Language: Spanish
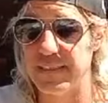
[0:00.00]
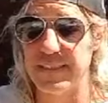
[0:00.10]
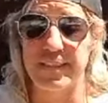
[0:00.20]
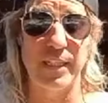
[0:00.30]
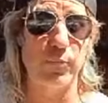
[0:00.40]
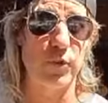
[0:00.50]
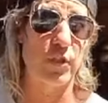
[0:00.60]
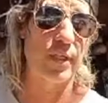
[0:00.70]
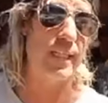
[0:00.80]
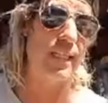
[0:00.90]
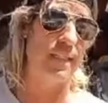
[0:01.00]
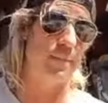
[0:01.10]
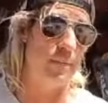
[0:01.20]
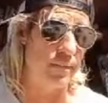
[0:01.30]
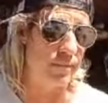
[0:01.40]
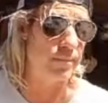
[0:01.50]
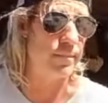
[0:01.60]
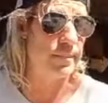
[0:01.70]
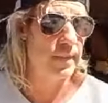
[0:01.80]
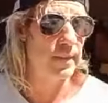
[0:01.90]
se le murió
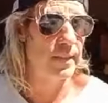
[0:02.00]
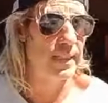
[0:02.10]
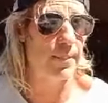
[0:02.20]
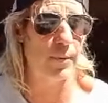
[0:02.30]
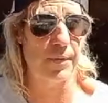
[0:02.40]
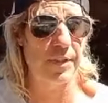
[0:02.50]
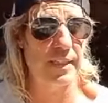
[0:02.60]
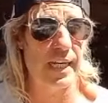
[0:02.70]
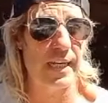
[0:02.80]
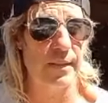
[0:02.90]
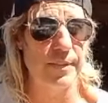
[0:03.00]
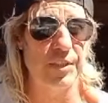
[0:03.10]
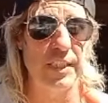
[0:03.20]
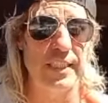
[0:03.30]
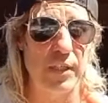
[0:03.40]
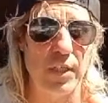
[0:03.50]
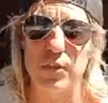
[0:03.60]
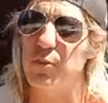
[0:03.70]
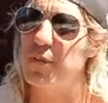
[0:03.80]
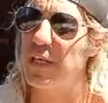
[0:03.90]
la pobrecita bichita, ¿no? Que
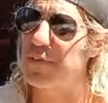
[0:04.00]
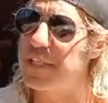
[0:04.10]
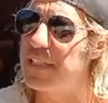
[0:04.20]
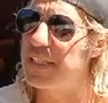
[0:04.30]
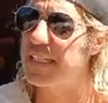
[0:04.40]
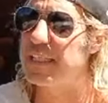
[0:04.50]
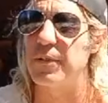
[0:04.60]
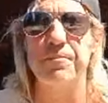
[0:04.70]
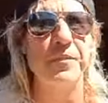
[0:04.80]
tuvo un accidente, creo.